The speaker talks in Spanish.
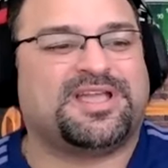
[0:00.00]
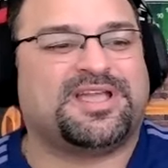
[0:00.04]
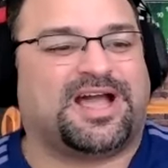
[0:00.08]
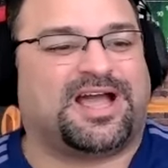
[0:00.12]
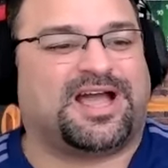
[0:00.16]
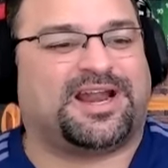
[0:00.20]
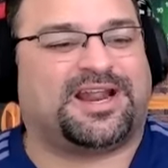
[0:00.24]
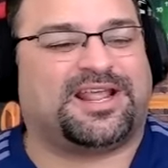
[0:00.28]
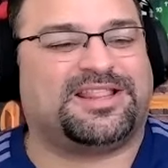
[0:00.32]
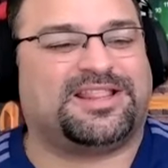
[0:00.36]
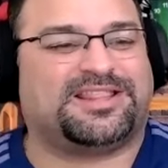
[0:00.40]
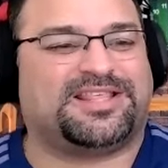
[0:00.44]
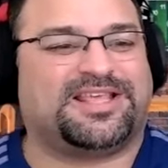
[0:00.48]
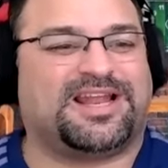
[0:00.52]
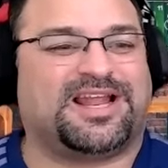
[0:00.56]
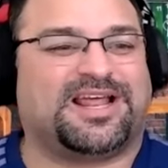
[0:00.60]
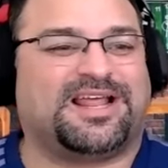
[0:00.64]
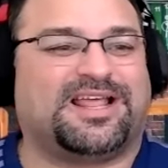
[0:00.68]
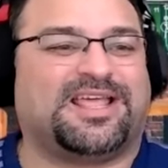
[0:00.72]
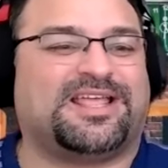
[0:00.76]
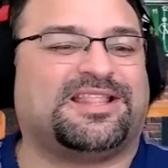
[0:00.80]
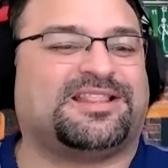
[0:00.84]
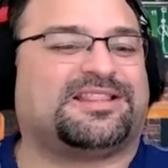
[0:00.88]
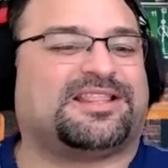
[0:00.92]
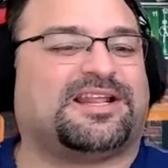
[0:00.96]

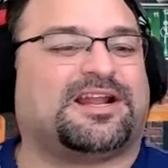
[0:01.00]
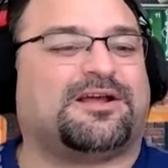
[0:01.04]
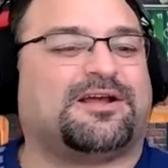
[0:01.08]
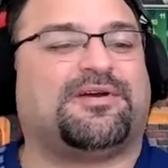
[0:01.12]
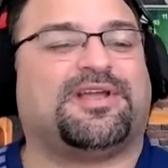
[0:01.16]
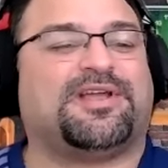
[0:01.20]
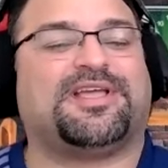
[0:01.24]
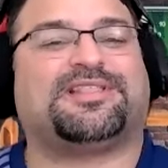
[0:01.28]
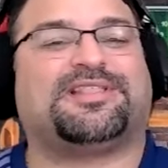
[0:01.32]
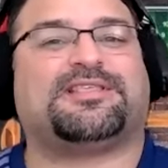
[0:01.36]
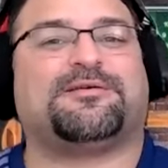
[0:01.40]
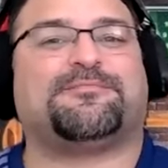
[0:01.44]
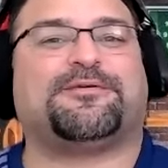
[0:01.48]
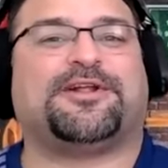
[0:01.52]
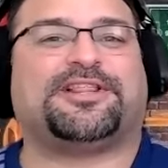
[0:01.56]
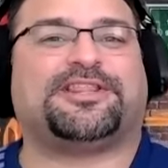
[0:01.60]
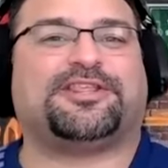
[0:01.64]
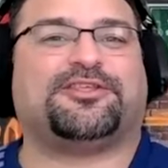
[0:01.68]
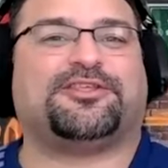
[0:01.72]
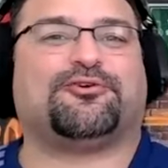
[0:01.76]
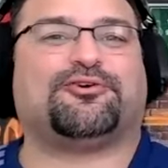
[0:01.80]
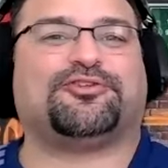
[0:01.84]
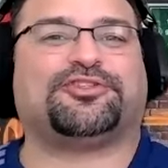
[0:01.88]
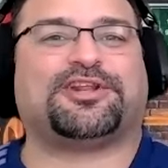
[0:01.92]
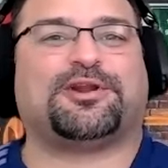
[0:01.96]
Argentina entraba en este
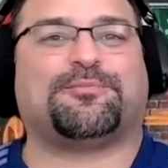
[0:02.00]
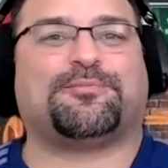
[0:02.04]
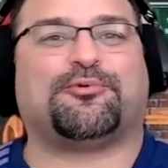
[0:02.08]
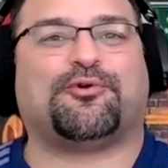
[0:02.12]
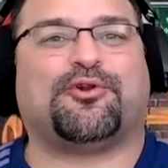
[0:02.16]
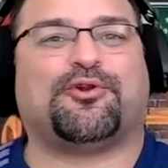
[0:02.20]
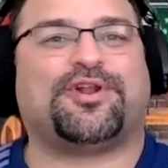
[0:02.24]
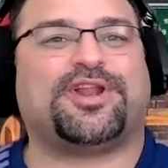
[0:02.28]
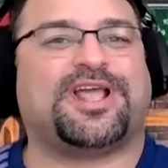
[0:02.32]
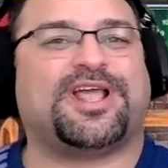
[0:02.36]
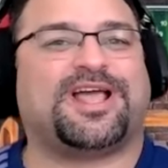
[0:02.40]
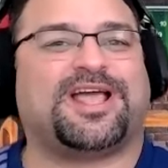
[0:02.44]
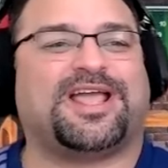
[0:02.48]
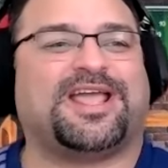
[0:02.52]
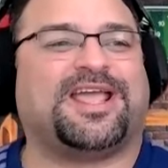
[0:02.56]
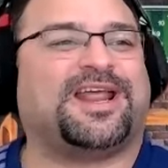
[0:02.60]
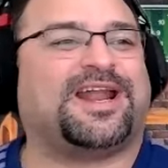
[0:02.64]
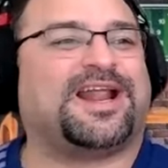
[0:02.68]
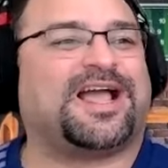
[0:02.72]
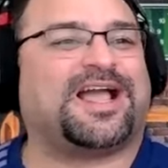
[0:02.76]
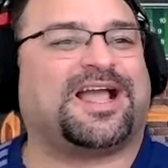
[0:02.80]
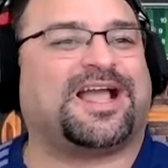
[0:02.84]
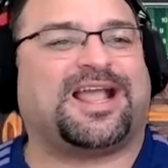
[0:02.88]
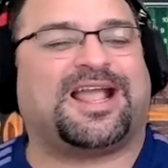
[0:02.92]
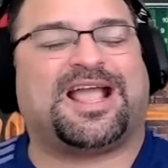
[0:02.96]
partido contra Polonia,
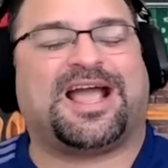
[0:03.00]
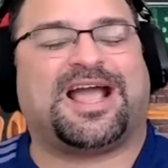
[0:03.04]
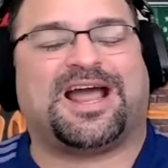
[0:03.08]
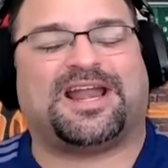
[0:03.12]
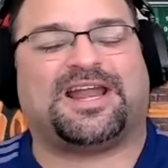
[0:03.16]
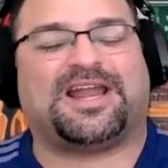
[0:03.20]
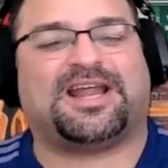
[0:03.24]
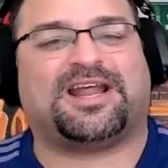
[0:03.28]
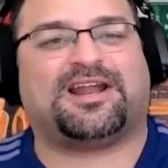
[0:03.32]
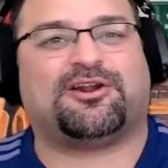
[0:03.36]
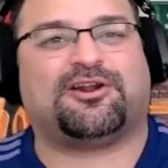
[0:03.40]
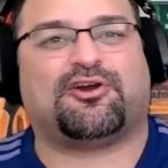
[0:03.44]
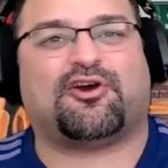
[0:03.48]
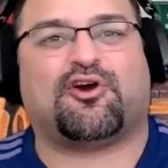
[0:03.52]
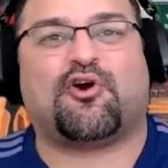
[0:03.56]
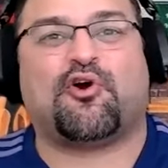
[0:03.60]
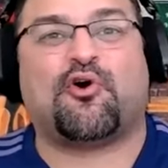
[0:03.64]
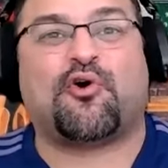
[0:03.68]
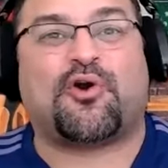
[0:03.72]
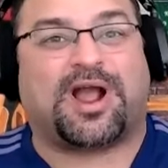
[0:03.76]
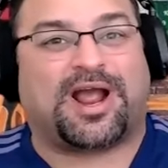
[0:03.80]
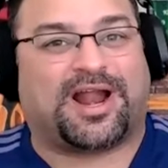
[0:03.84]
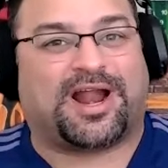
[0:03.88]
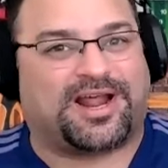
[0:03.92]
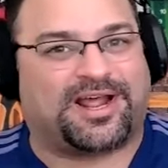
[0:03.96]
era ganar
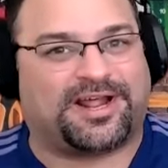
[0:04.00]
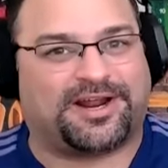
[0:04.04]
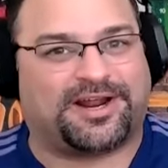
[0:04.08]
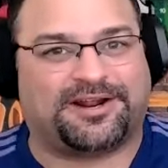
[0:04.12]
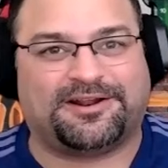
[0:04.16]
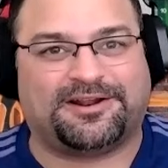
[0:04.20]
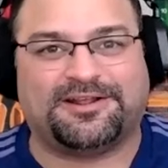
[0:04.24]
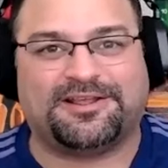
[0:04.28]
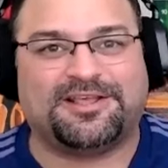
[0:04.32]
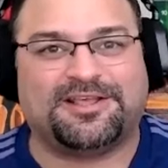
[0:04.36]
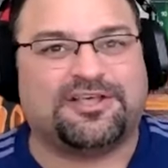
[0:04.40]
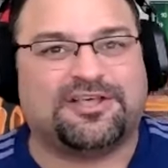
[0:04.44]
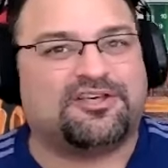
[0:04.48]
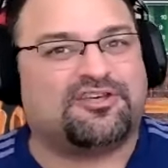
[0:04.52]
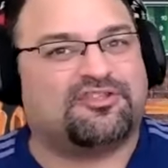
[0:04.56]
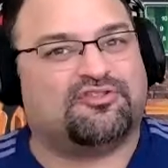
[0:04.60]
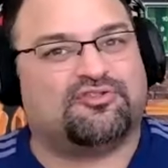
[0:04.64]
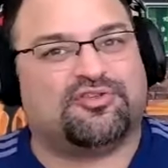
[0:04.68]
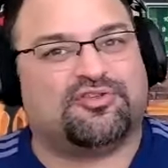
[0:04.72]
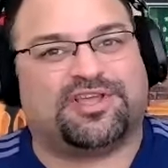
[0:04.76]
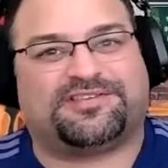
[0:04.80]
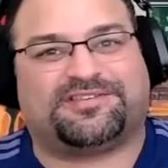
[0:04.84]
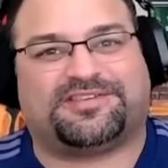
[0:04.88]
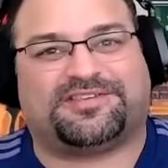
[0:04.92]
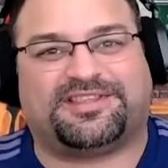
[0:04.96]
o ganar.
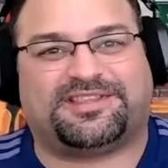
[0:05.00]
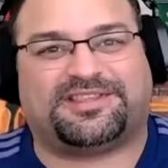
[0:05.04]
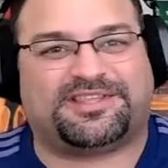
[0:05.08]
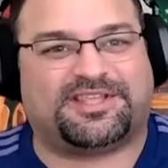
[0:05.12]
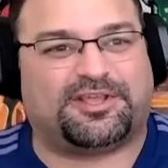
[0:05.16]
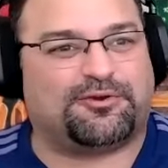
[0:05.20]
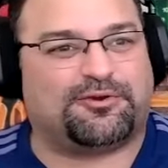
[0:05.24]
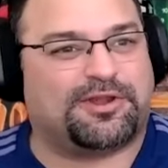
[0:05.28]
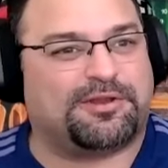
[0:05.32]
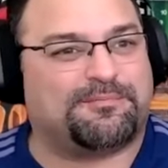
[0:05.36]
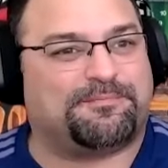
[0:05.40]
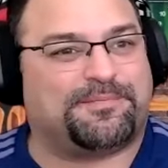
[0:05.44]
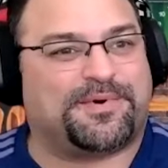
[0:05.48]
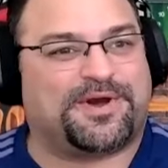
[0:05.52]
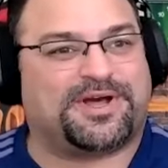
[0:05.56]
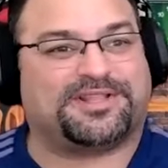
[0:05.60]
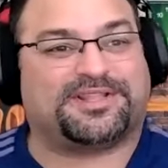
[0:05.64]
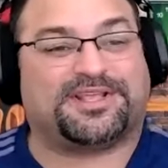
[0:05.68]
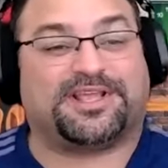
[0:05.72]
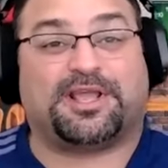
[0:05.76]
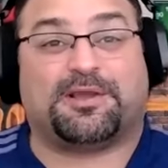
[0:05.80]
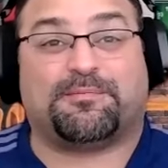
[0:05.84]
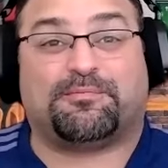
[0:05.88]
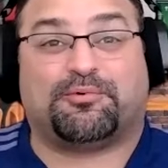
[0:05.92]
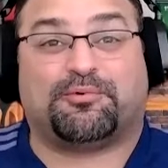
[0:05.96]
No existía un
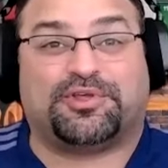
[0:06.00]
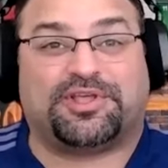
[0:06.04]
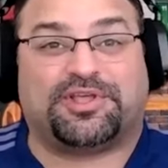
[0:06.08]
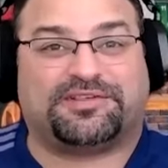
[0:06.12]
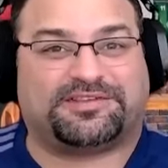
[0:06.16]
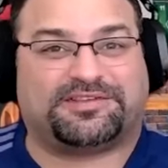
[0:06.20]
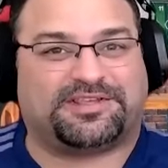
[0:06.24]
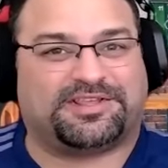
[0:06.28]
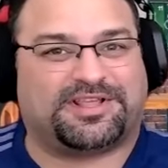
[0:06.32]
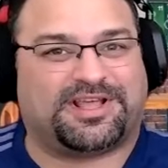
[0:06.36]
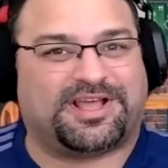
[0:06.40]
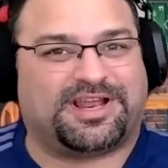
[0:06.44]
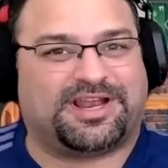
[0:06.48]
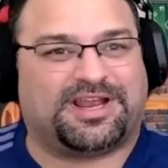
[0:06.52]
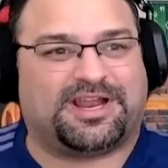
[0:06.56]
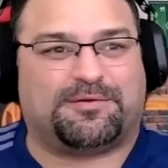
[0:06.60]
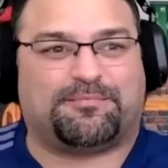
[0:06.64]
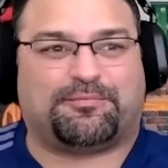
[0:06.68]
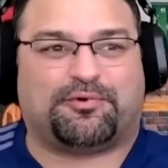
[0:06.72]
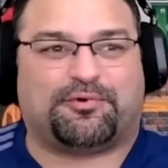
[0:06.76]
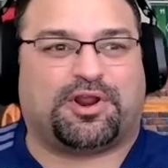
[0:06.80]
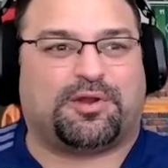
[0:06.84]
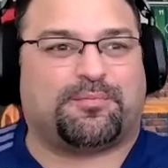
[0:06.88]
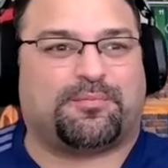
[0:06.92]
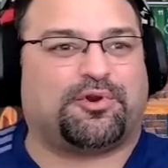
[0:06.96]
empate que pudiese darle
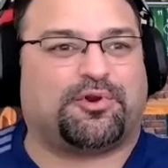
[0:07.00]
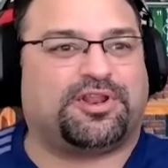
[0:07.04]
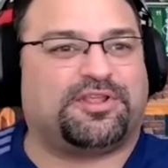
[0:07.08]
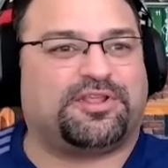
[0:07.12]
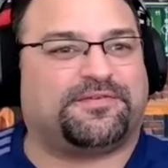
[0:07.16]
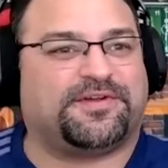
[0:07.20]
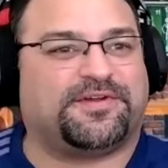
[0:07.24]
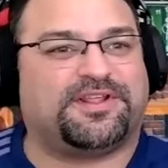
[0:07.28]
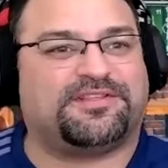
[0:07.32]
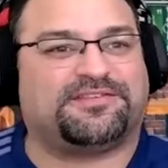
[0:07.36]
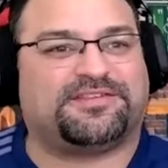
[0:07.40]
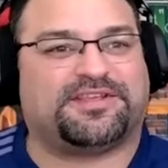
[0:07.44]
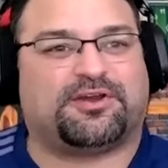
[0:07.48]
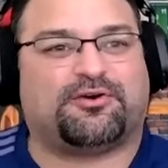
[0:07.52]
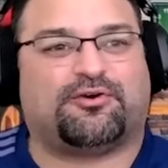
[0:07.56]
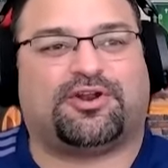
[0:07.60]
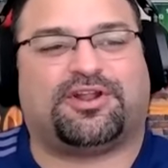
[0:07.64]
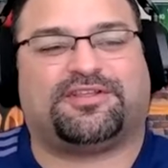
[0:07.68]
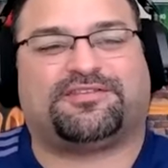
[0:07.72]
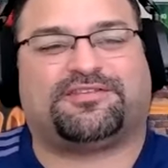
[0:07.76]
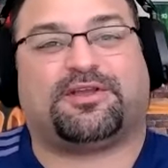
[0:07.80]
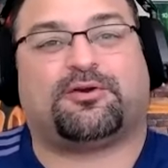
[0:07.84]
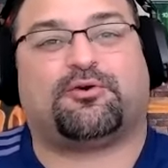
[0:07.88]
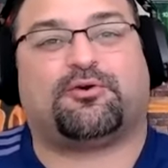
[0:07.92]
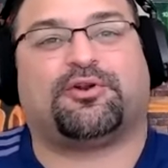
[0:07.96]
porque por diferencia de
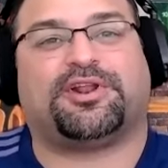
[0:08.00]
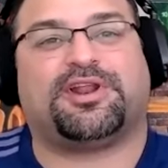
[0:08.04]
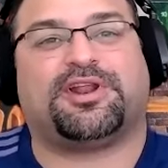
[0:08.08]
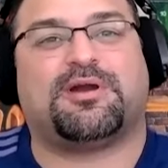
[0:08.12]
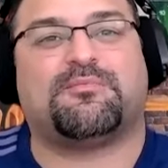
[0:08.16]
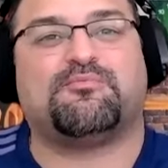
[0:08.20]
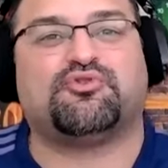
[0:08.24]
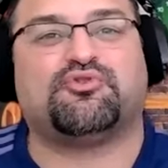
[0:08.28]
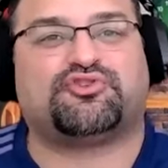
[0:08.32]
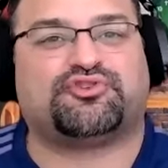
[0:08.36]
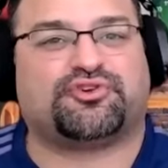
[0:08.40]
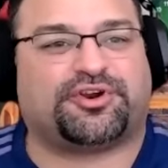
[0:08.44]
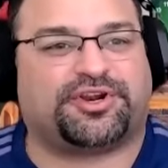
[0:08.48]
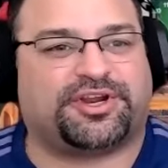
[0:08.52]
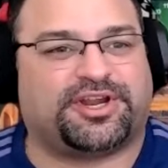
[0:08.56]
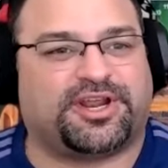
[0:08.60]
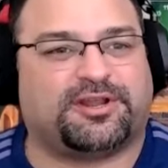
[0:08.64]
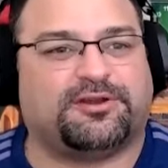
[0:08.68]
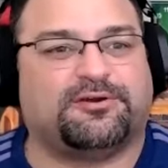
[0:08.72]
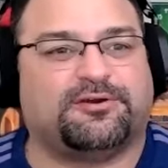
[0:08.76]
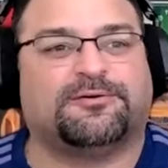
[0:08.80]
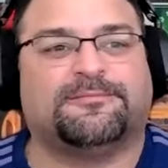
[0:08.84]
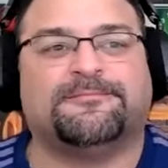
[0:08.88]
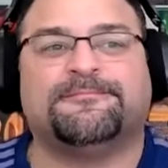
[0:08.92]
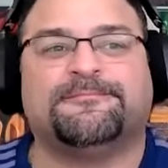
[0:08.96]
goles se corría mucho
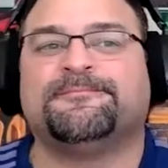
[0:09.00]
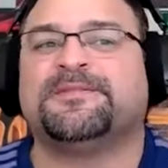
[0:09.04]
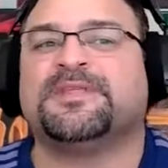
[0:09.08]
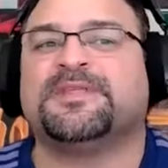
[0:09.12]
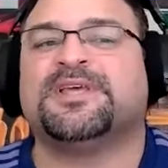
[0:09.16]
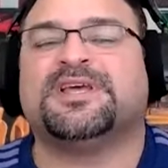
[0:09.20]
riesgo,